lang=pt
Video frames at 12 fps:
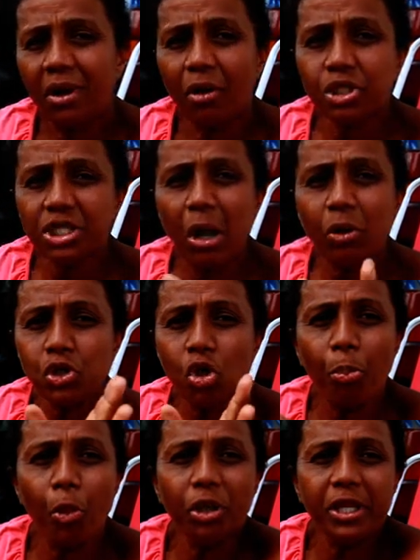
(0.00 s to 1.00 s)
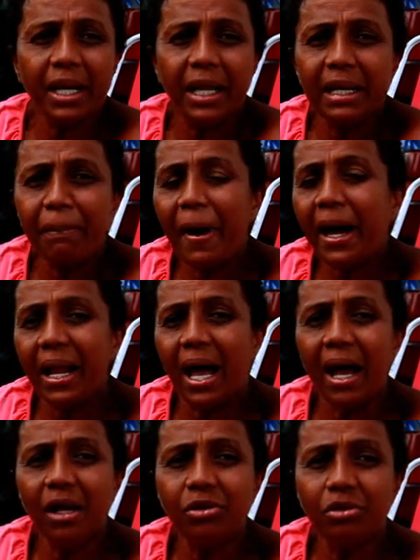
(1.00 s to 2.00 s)
Onde está o isopor dela ali
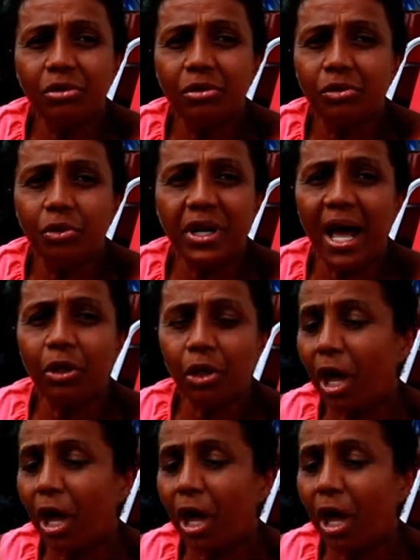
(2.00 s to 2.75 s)
parado, do nada.